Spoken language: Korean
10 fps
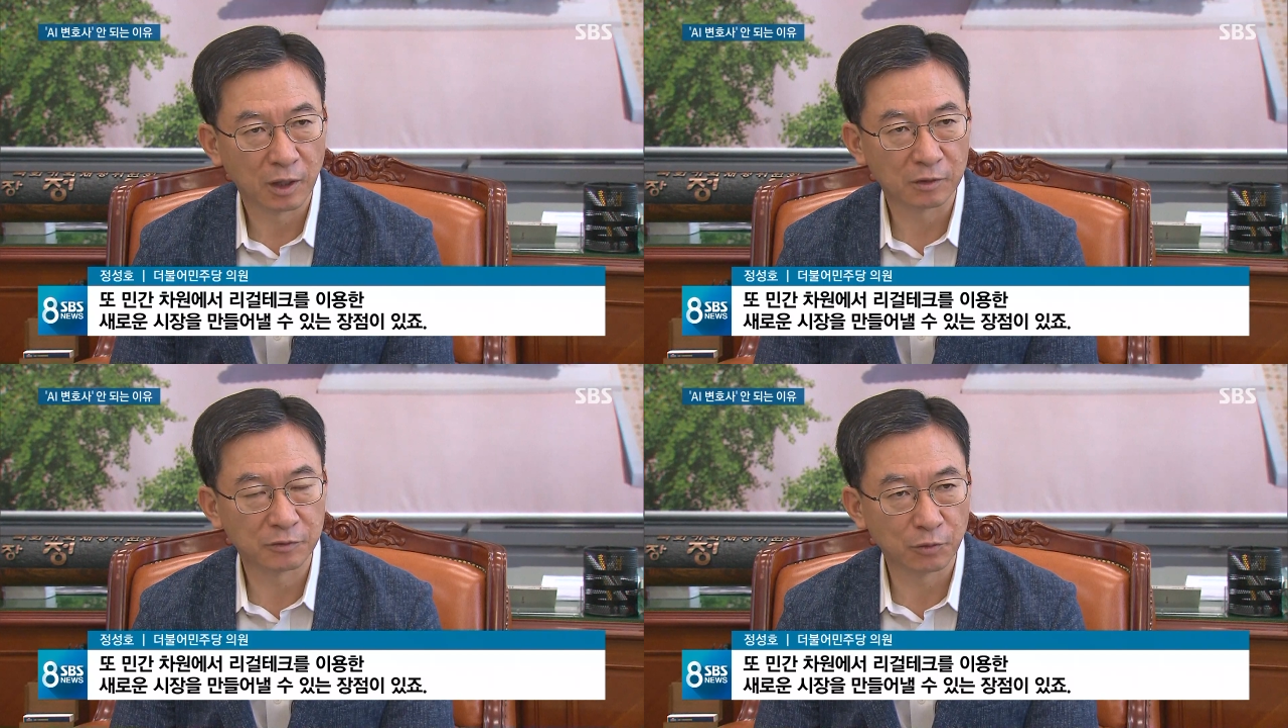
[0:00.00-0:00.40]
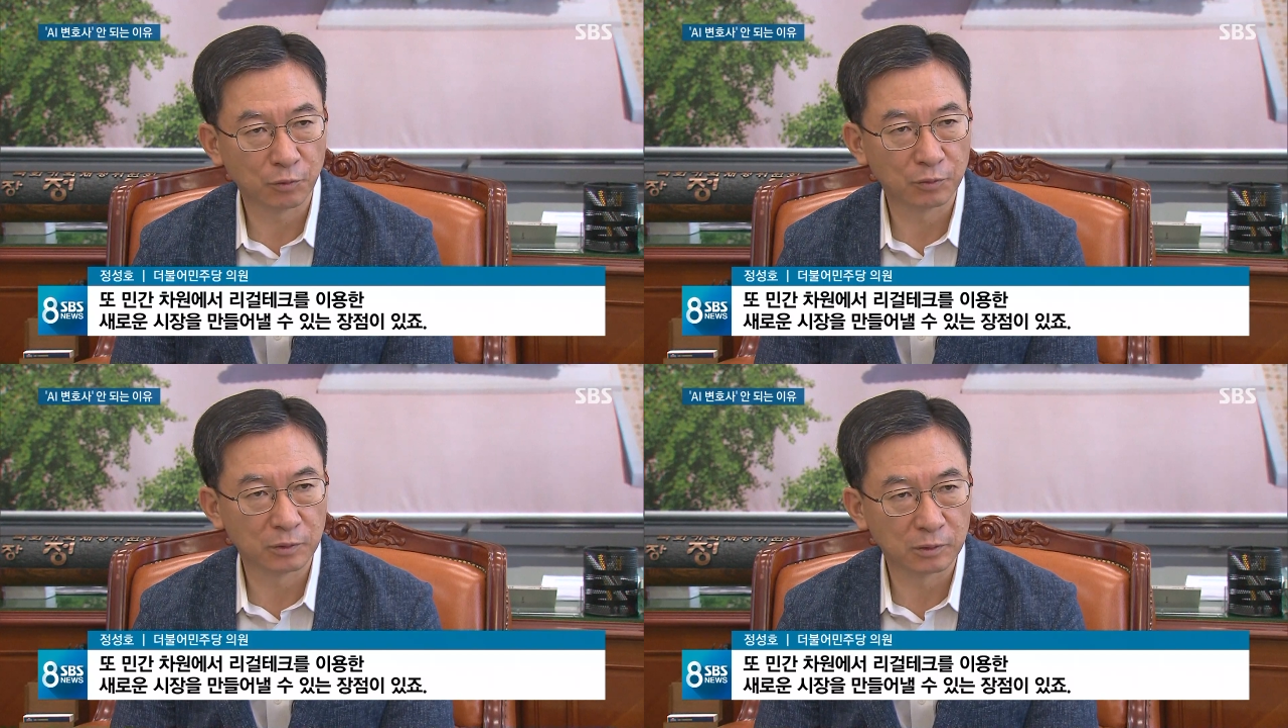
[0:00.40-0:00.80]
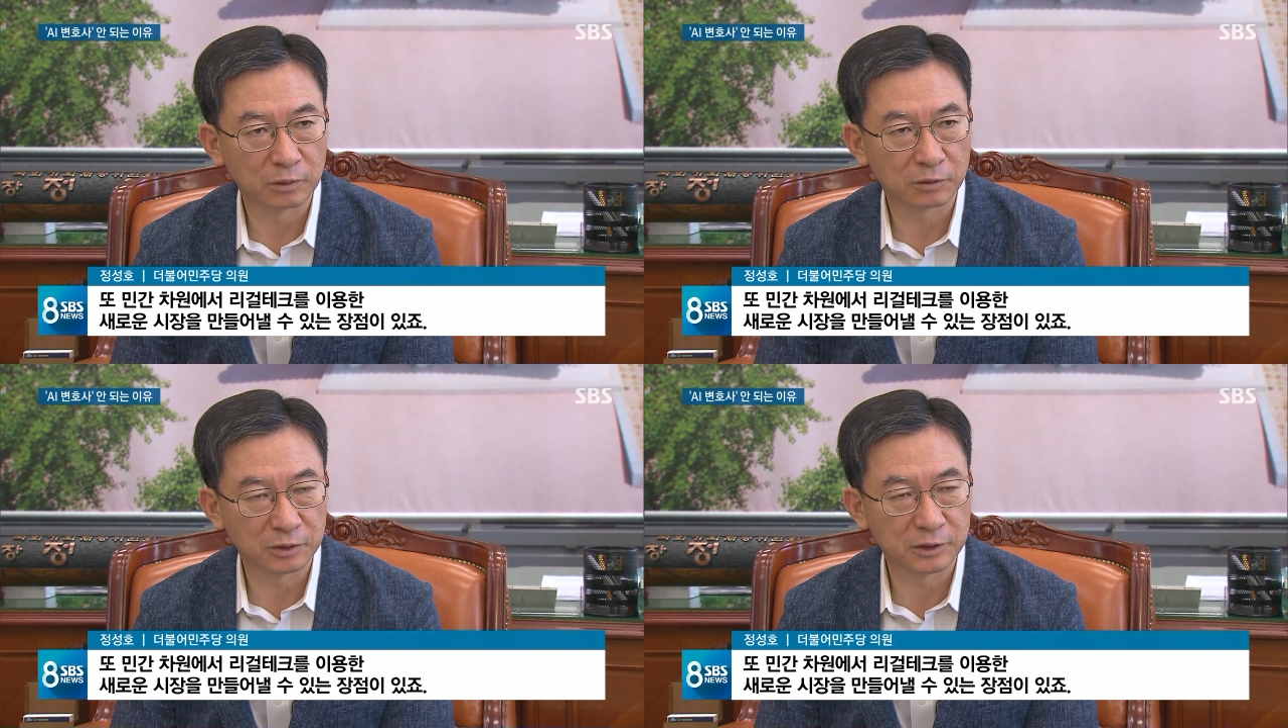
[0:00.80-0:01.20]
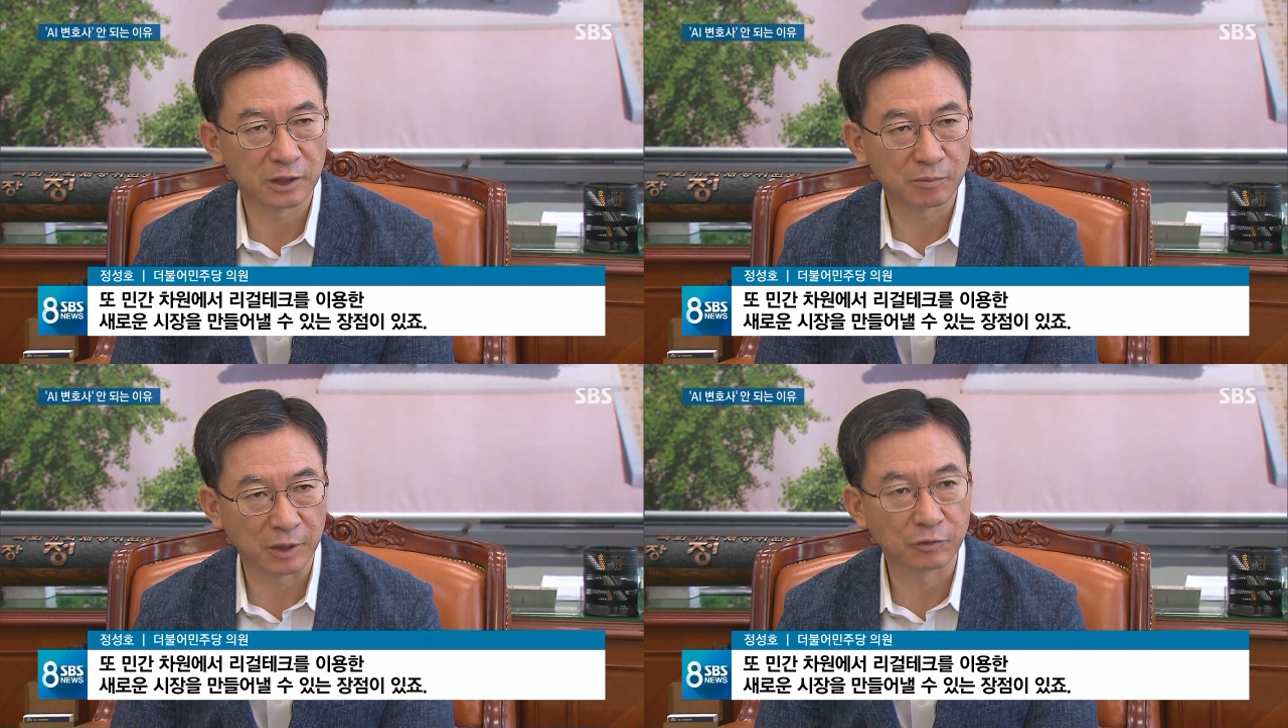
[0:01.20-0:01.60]
새로운
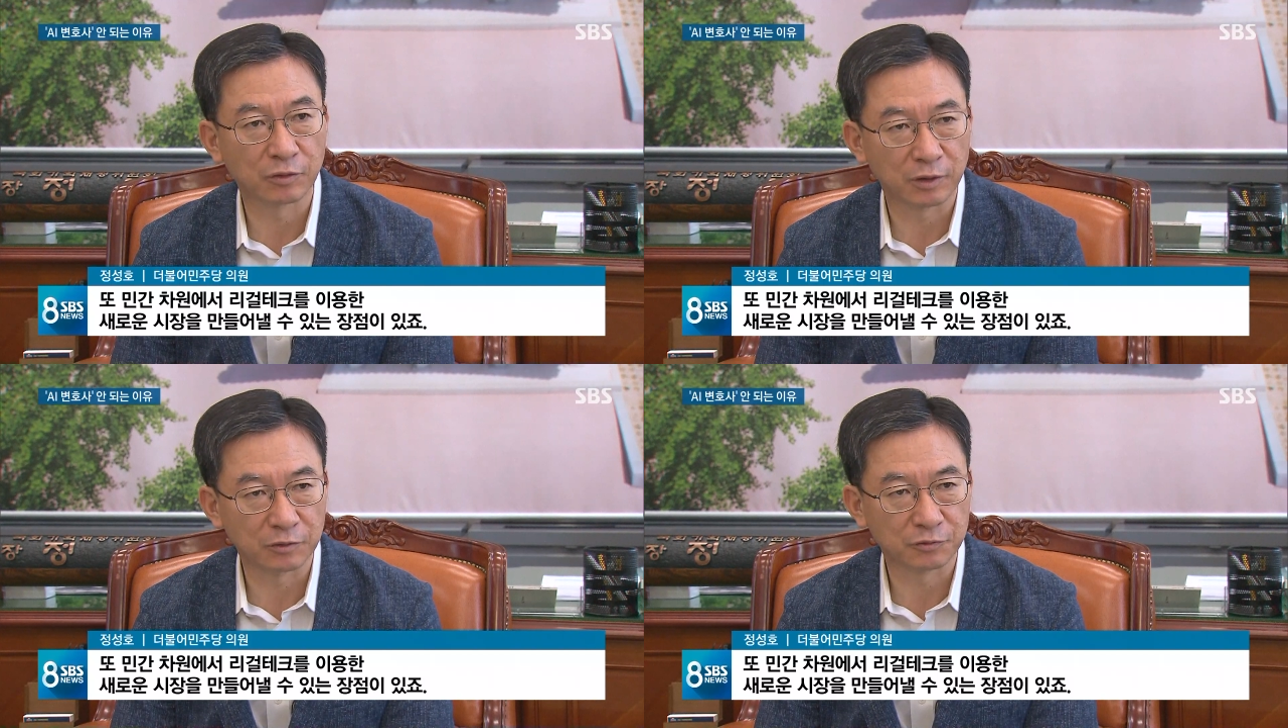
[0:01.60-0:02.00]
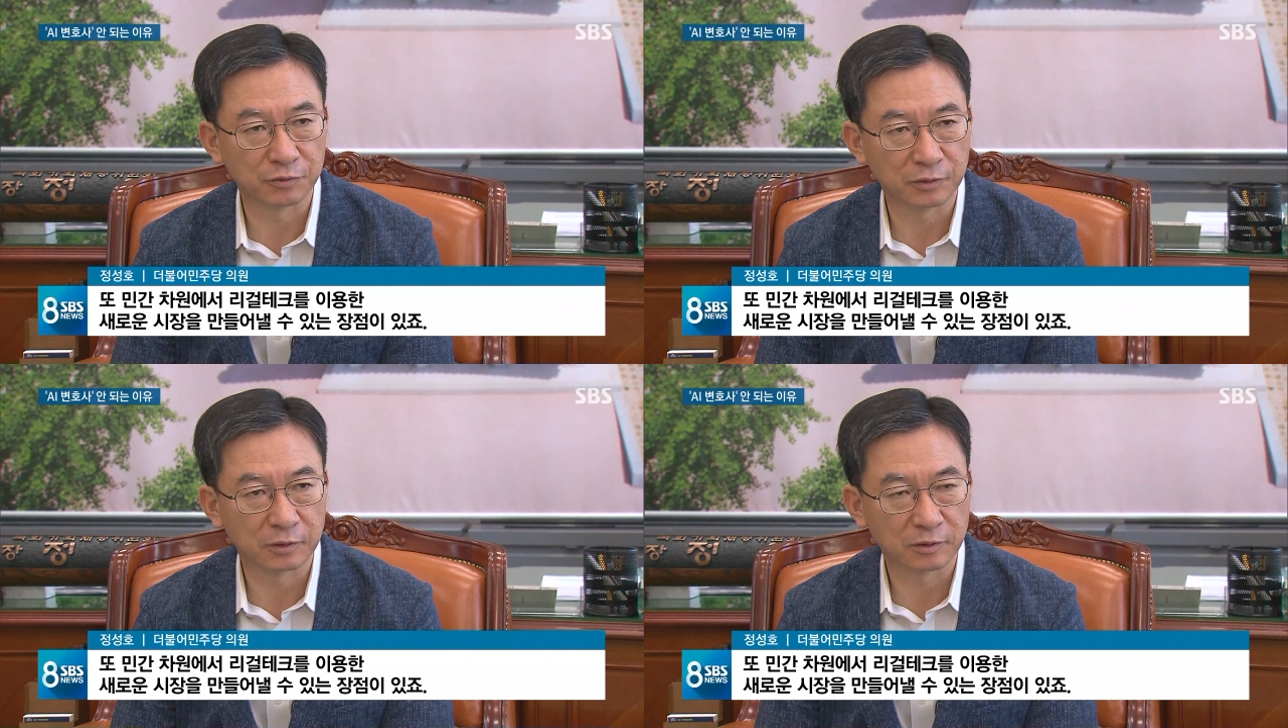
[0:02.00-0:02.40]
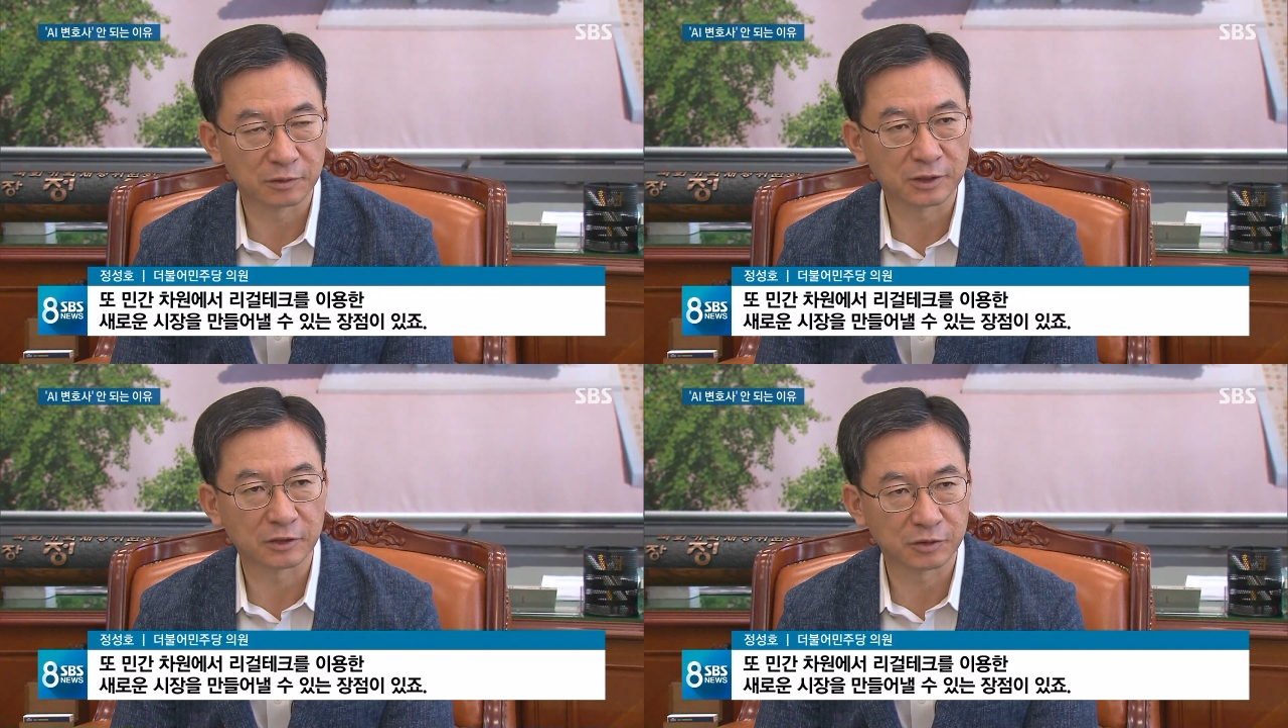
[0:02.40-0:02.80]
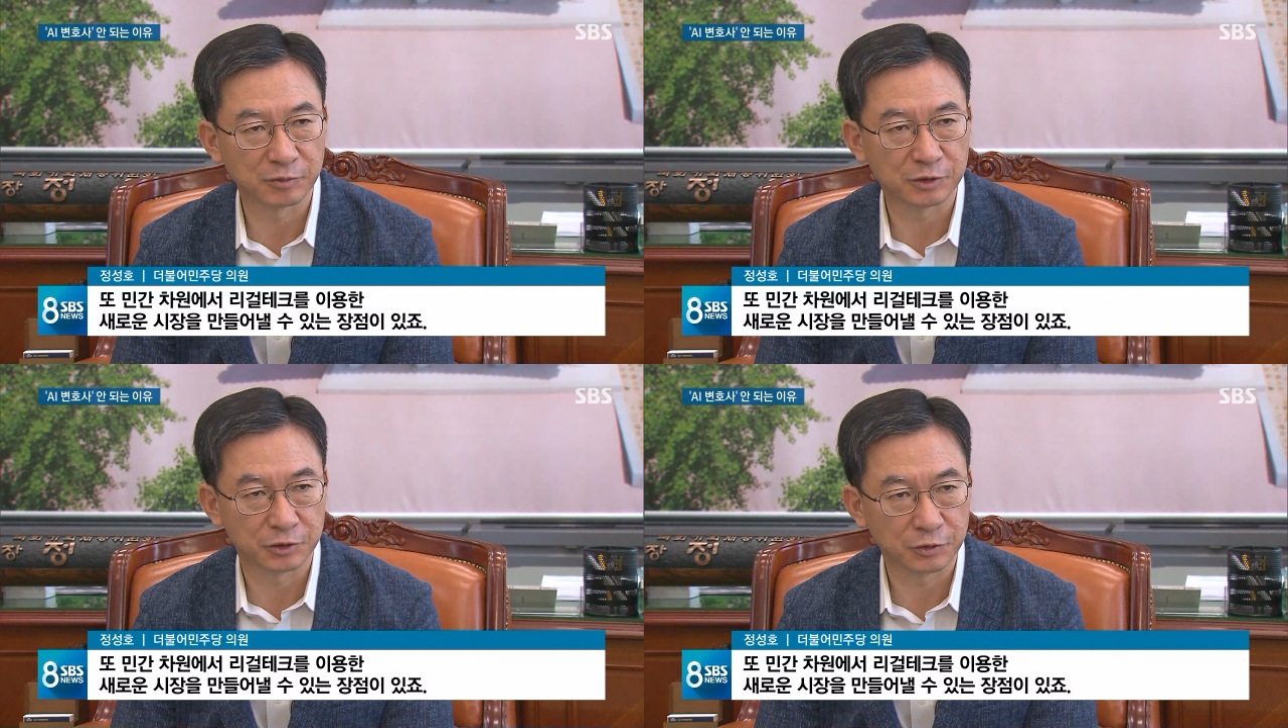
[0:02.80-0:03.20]
시장을 만들어낼 수 있는 그런 장점이
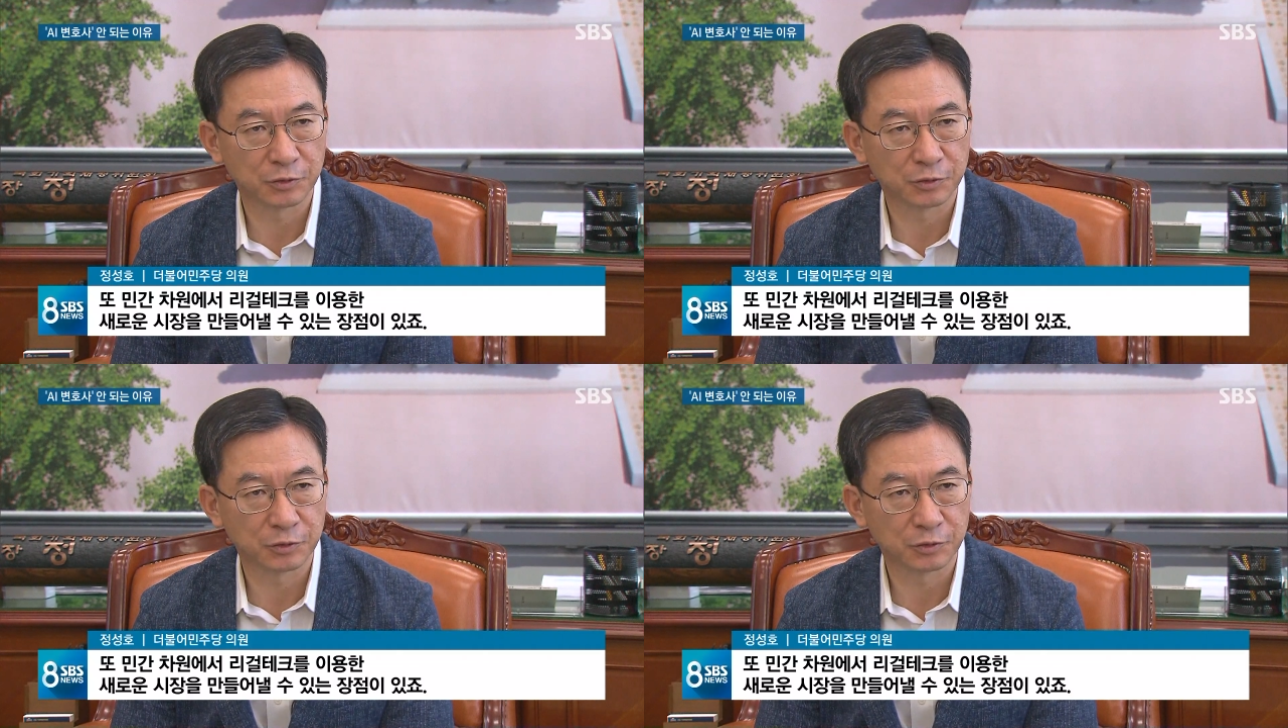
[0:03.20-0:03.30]
있죠.